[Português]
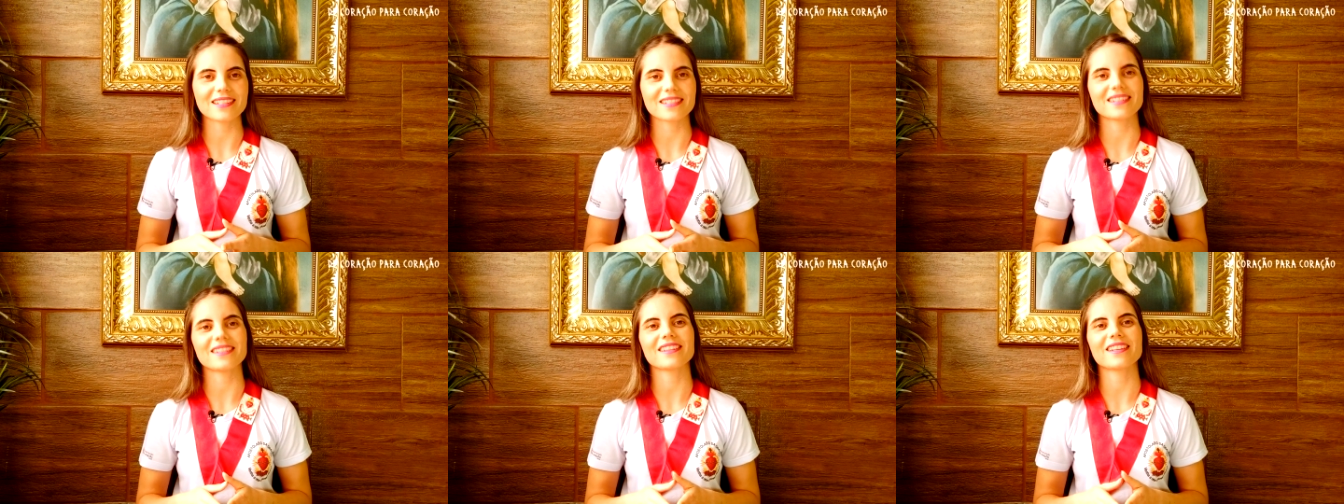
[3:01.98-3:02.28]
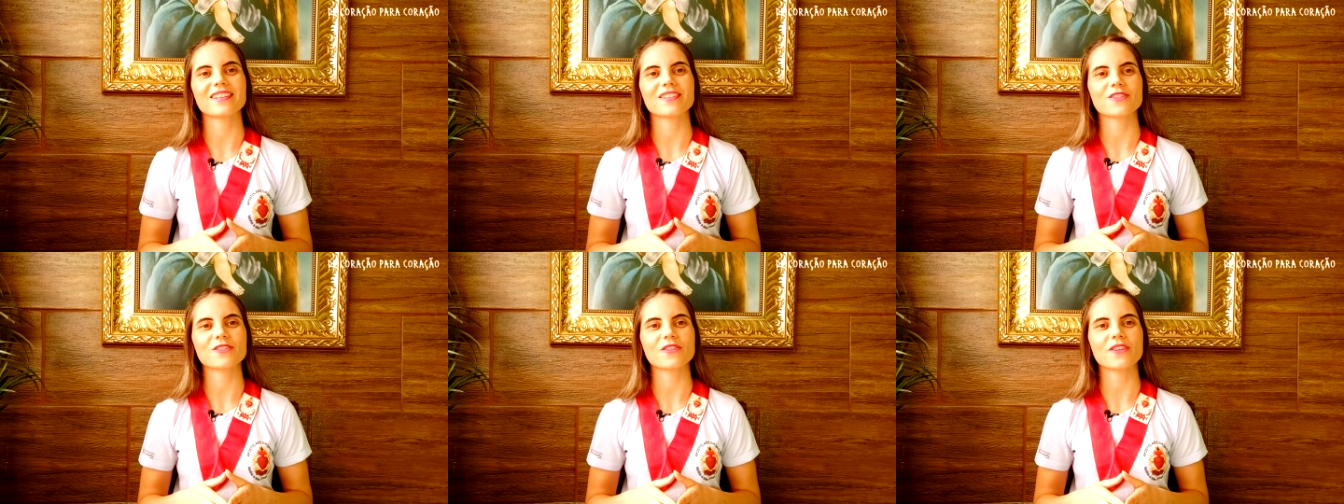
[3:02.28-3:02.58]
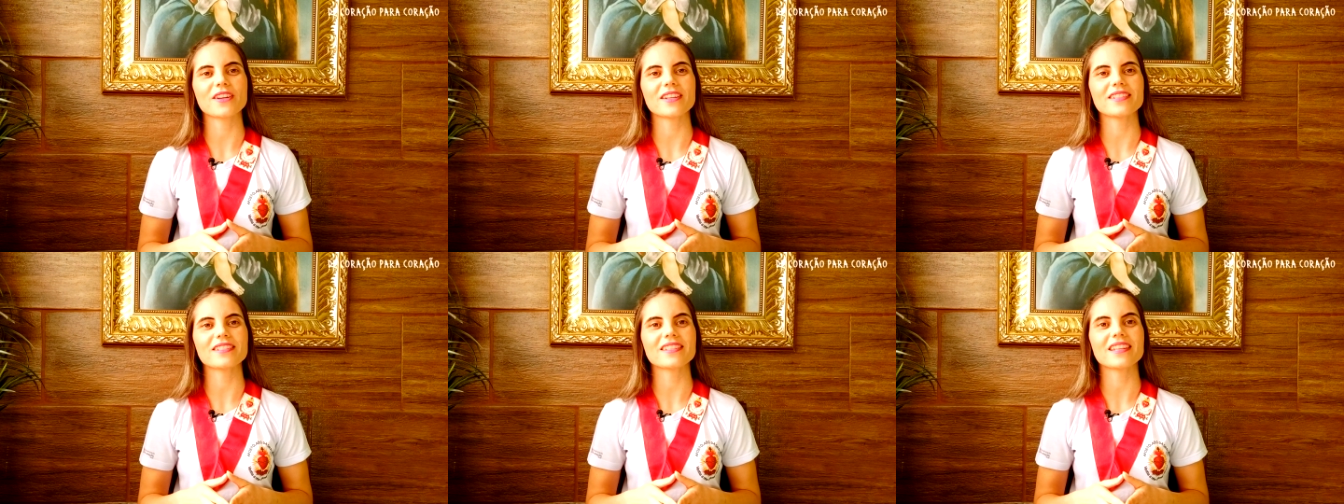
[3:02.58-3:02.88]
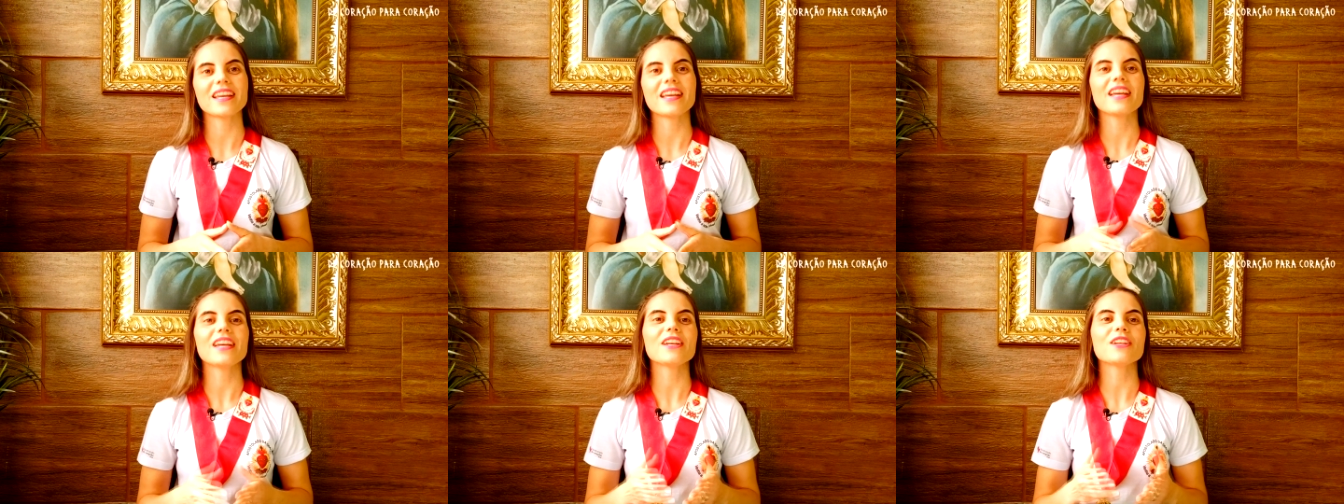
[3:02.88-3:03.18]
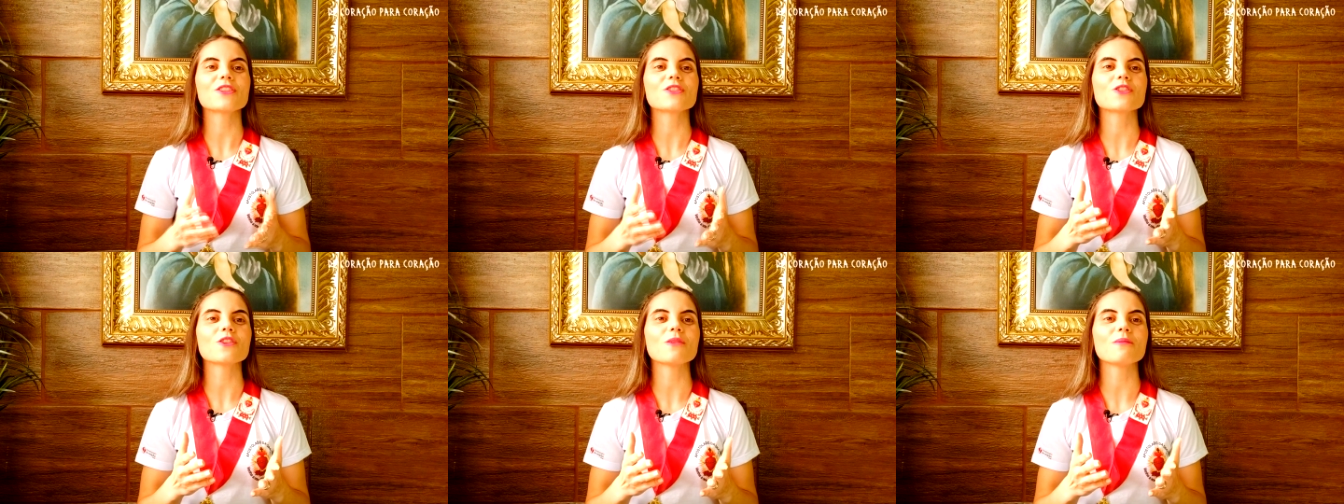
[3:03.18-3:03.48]
as intenções
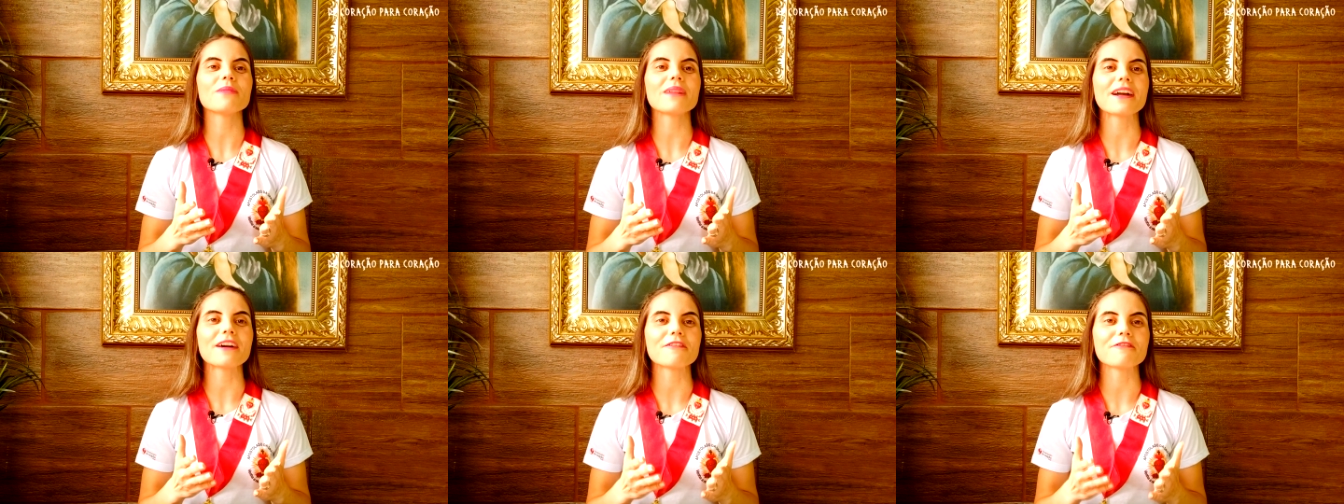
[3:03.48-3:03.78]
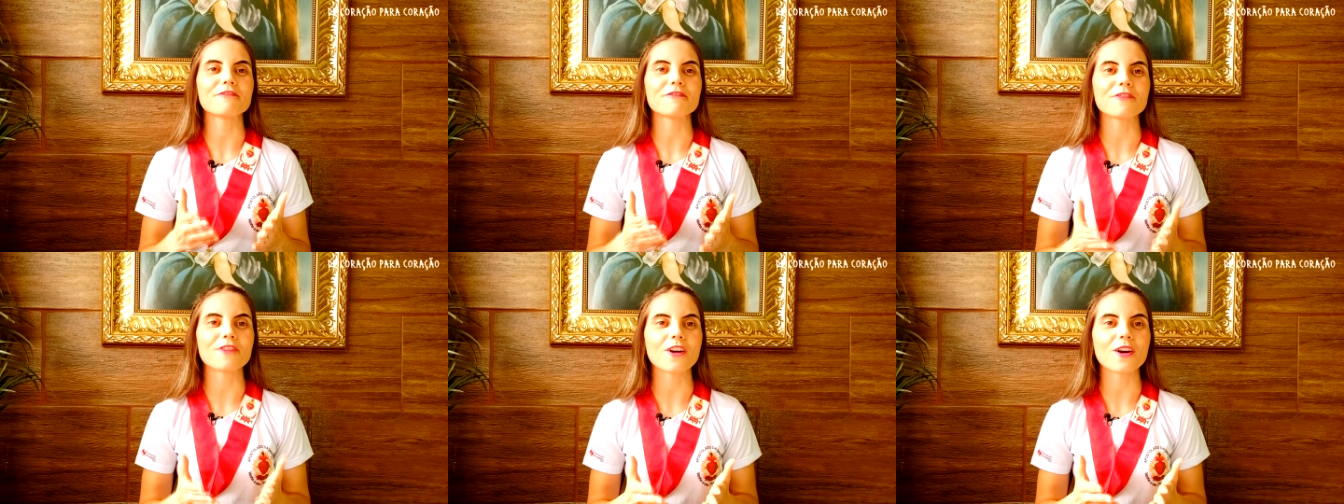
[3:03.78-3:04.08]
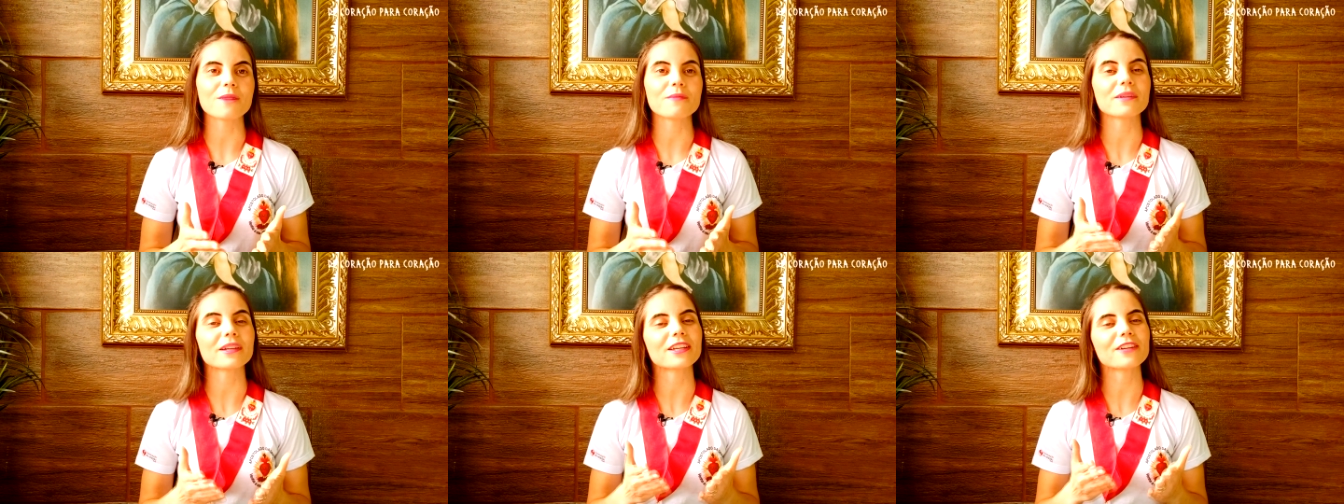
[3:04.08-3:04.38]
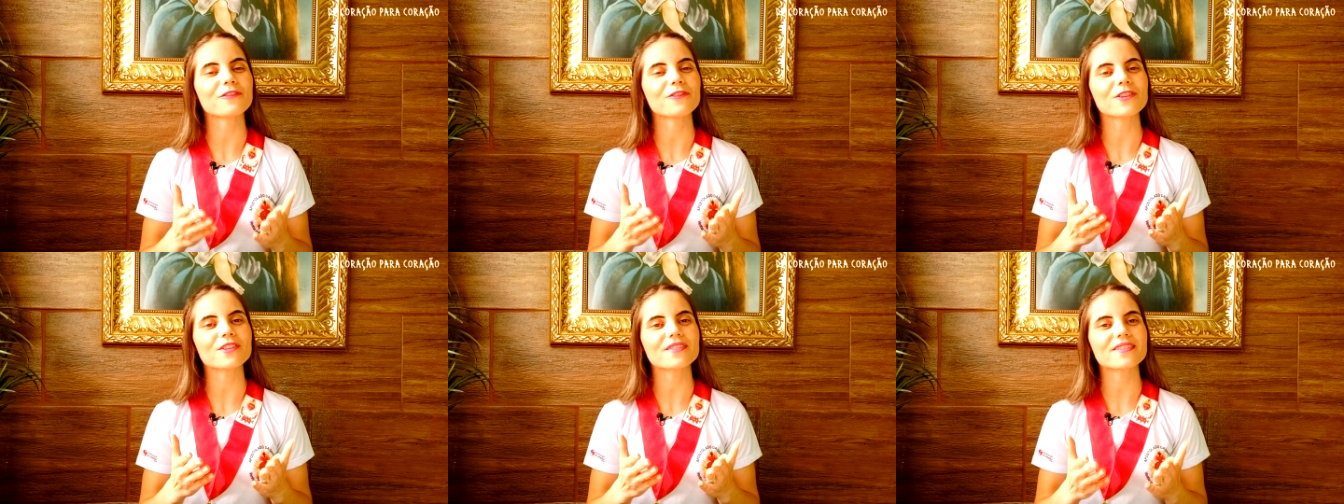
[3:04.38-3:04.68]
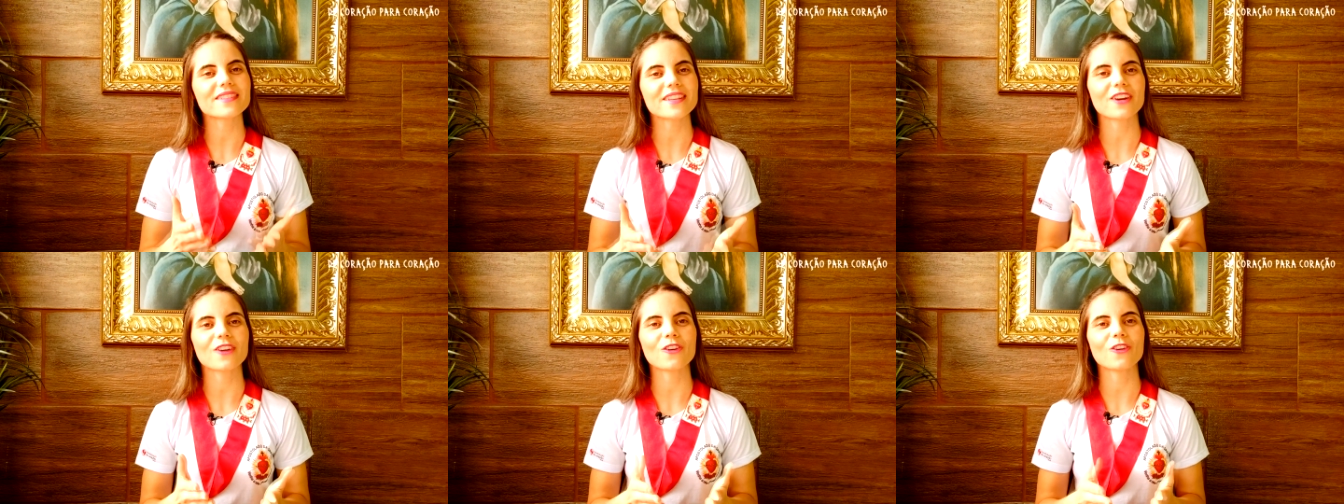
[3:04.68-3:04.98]
e sobre a forma que
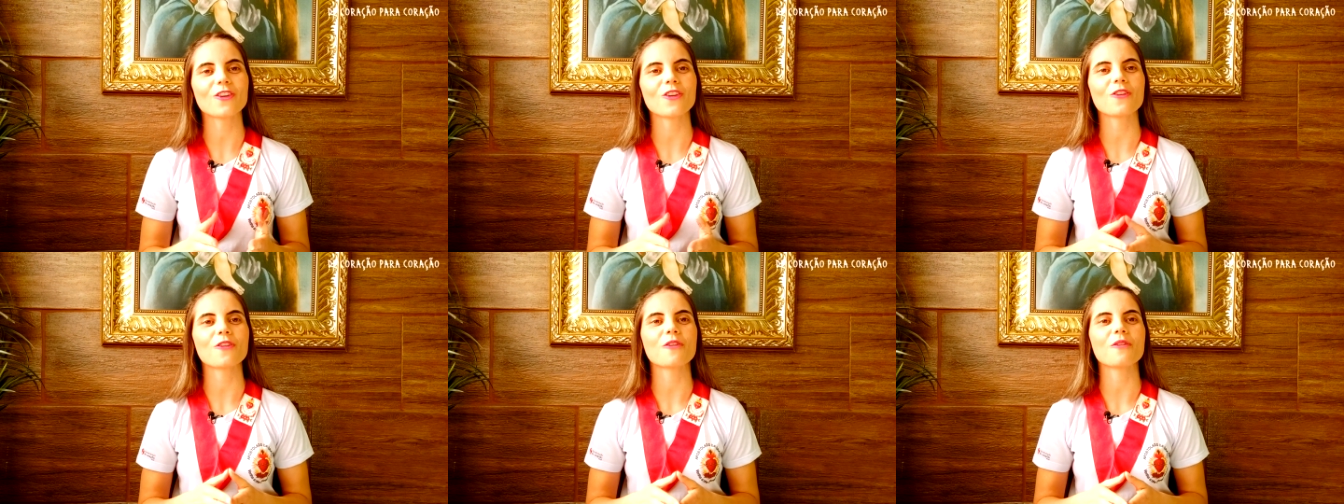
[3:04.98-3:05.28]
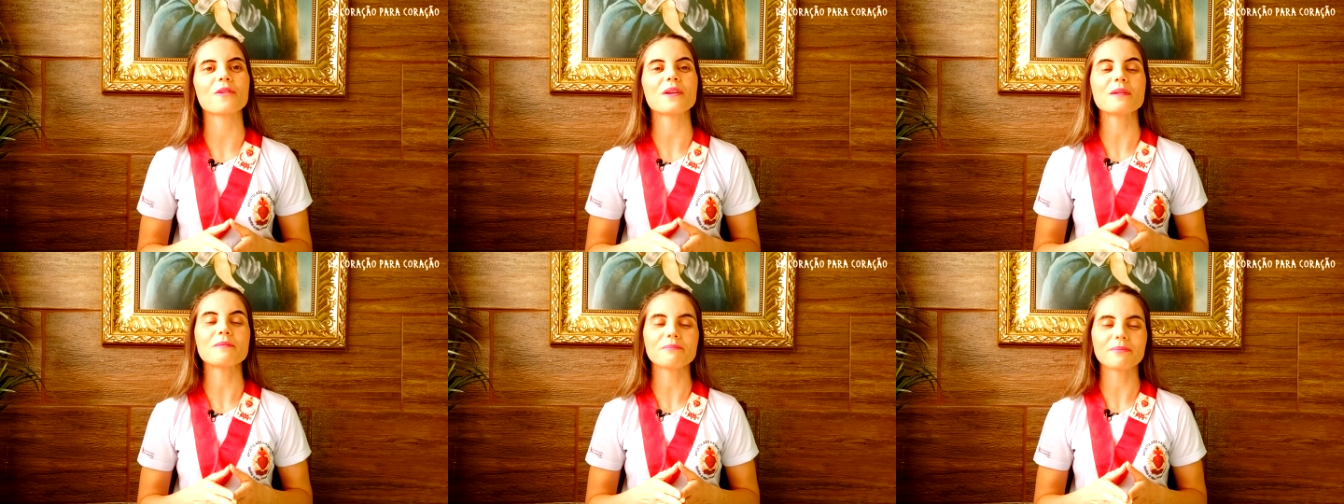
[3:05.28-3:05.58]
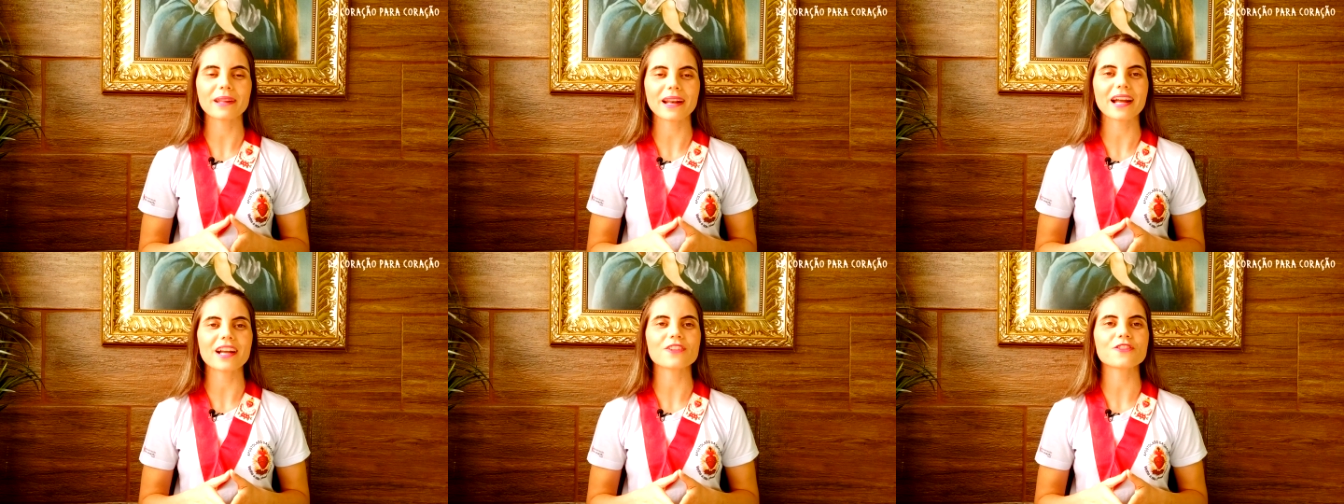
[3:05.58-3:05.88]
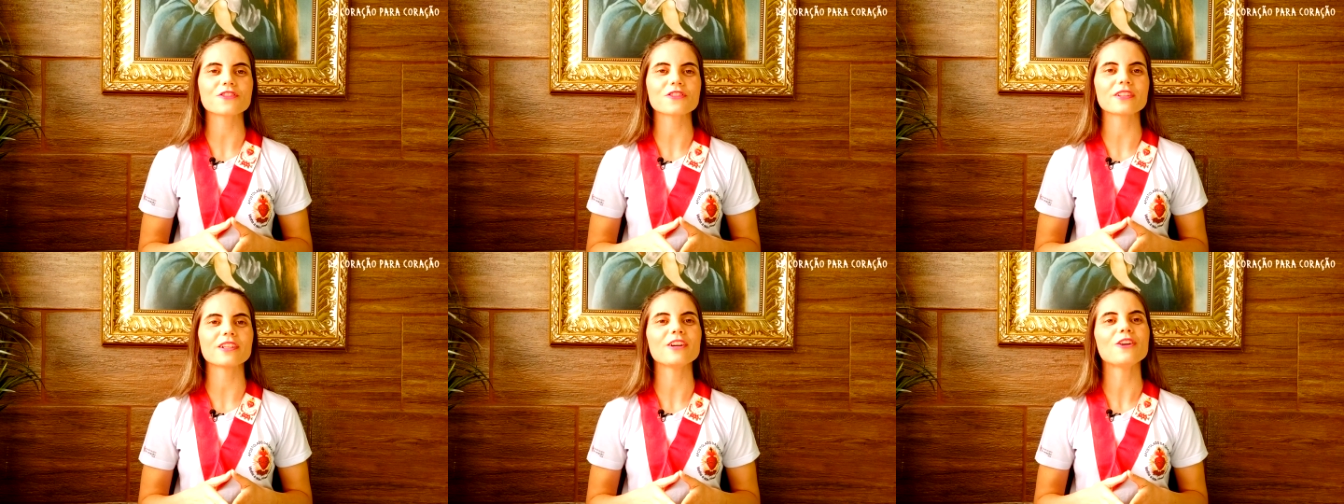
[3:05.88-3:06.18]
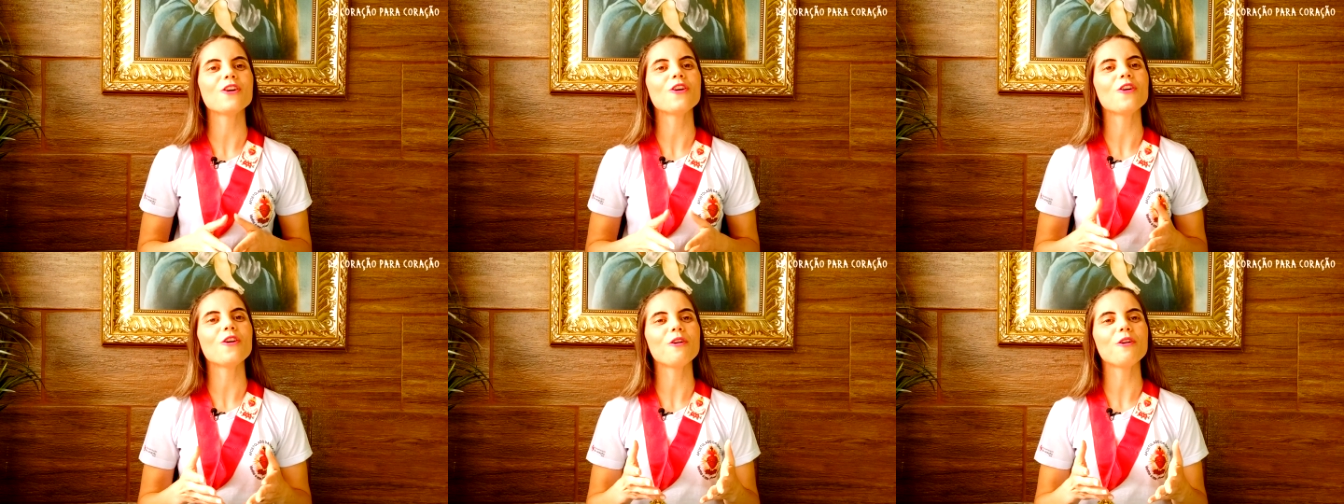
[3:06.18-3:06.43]
você colocou em prática